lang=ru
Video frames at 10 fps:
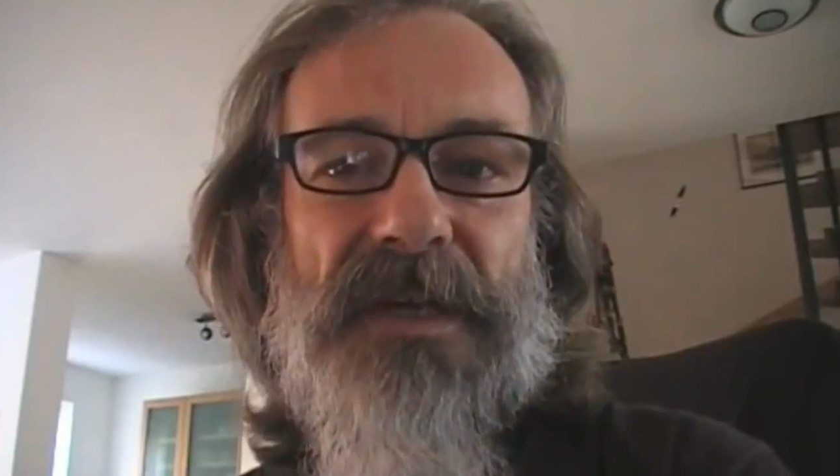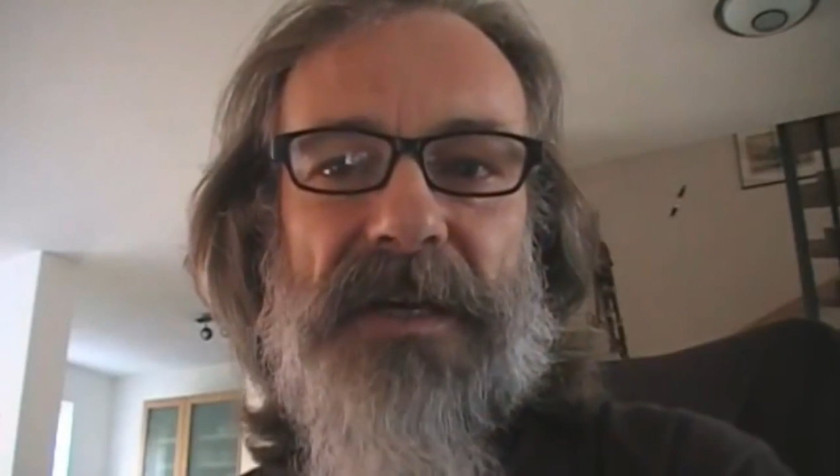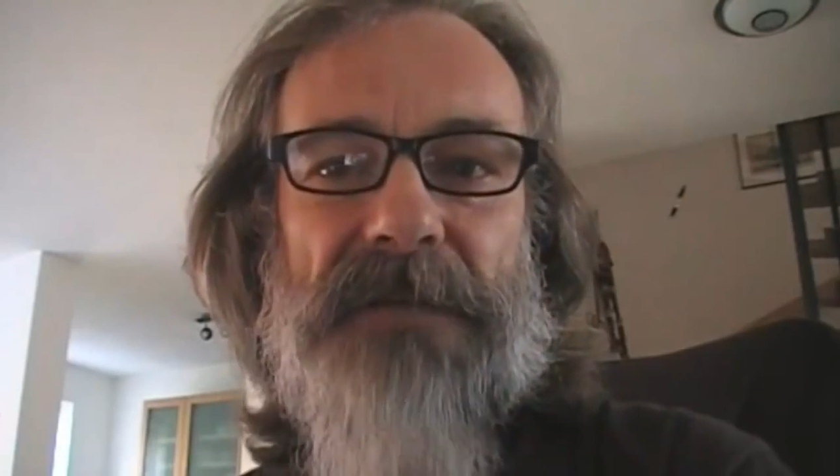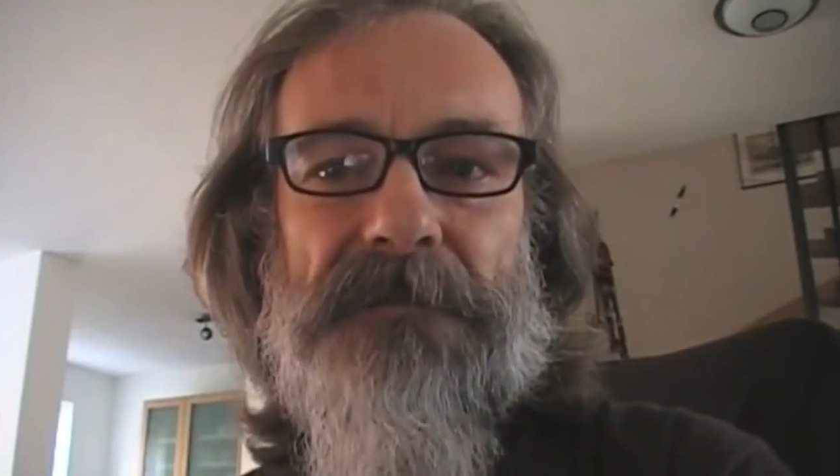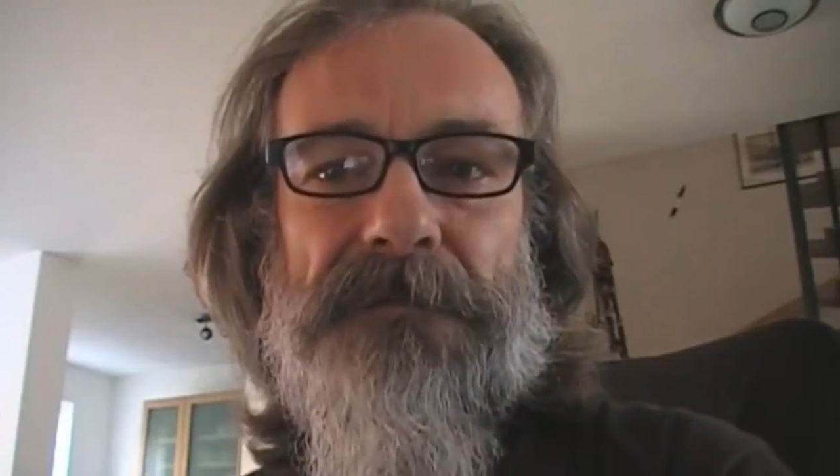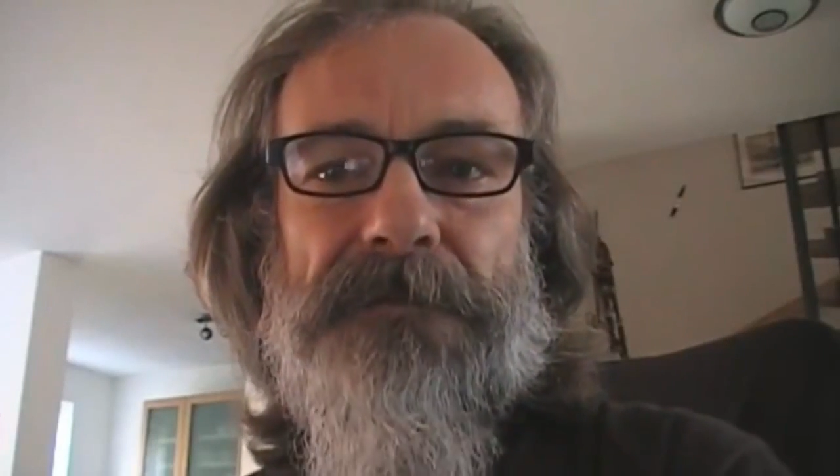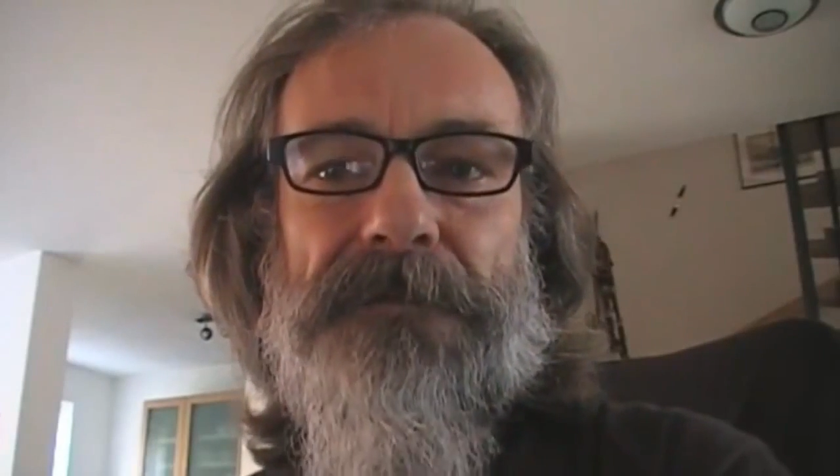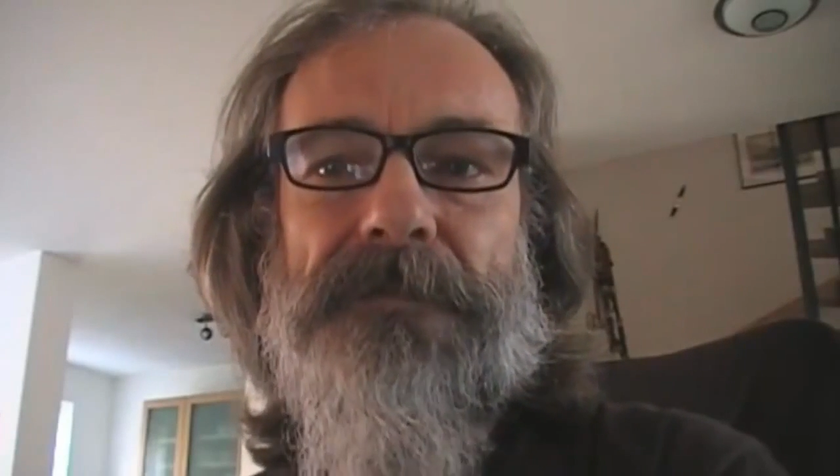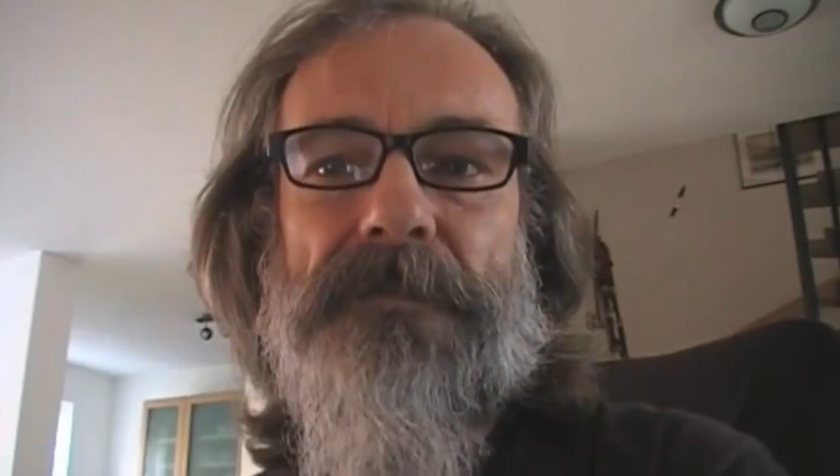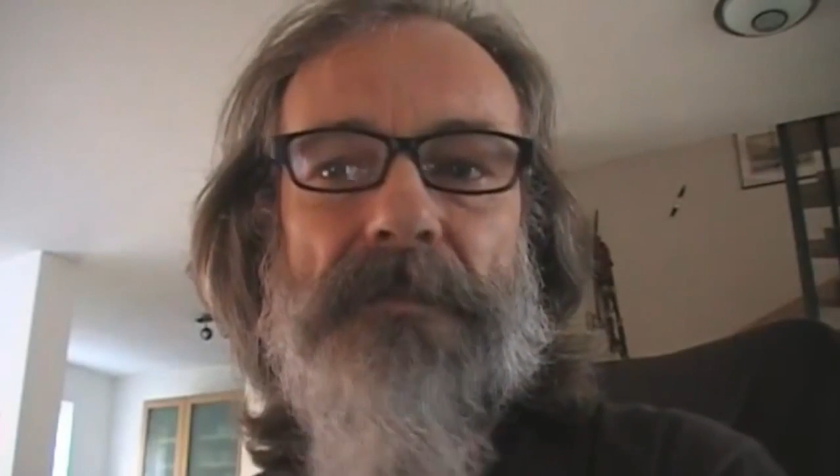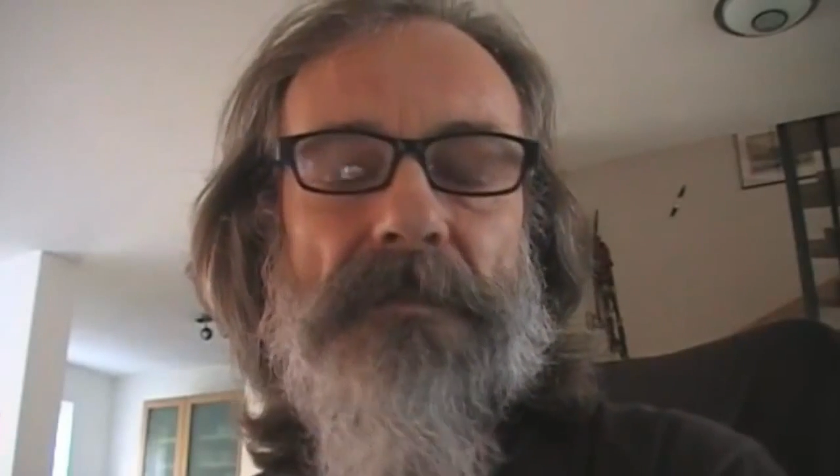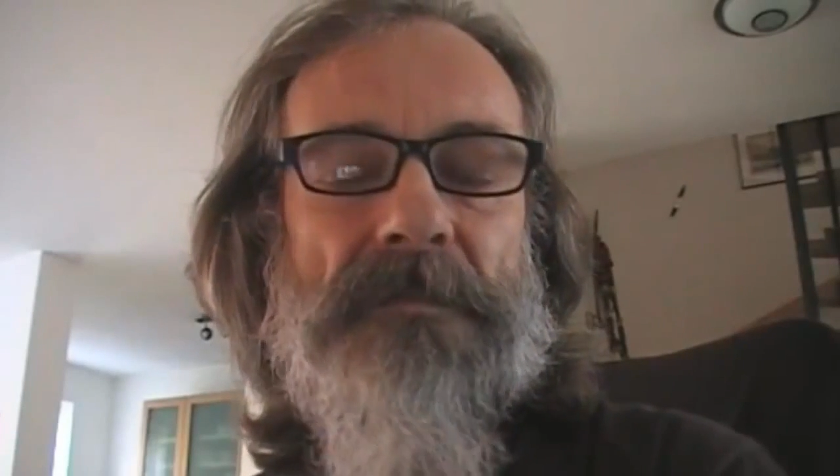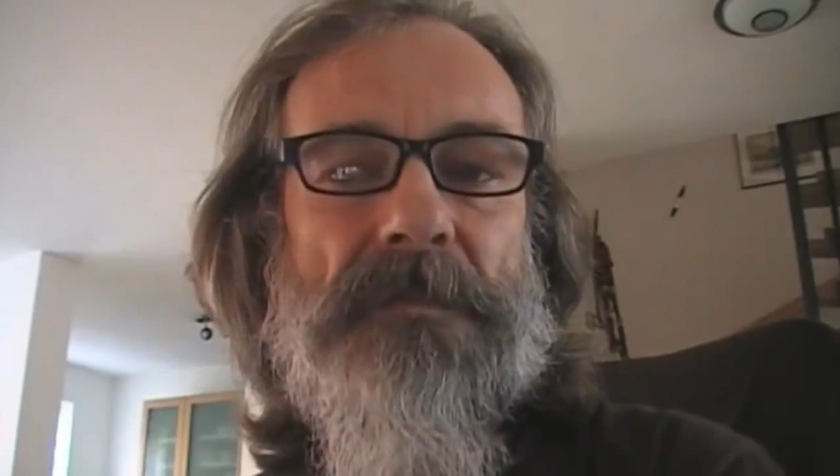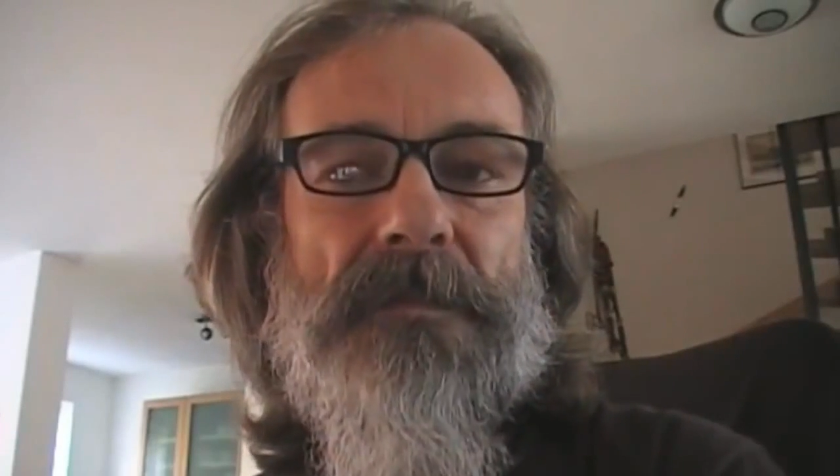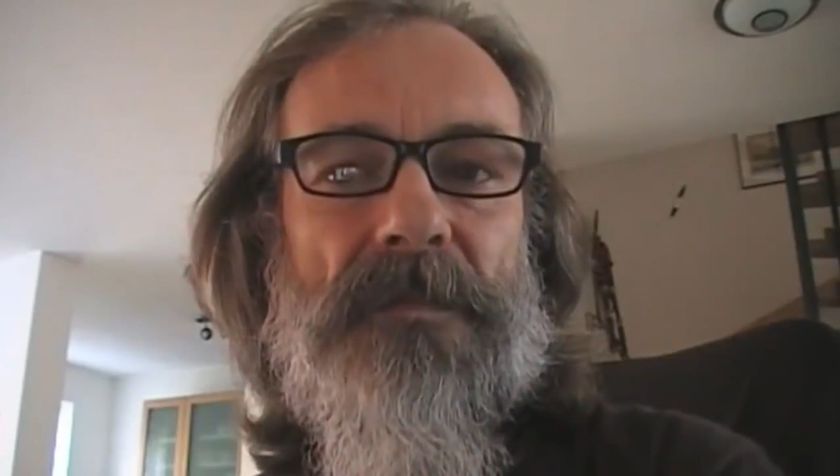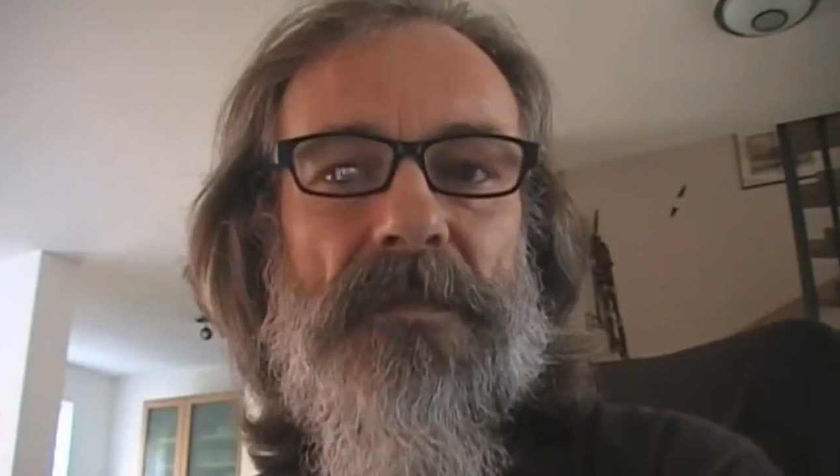точнее от США.